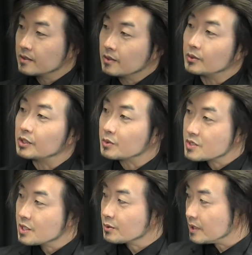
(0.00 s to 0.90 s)
thổ nữa tôi
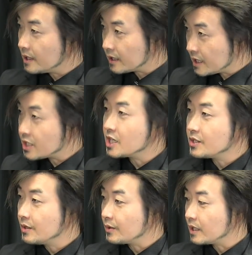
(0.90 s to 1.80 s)
sang tôi người kia
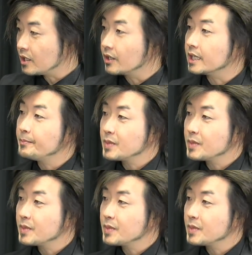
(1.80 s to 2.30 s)
nhà hồng ấy lo nè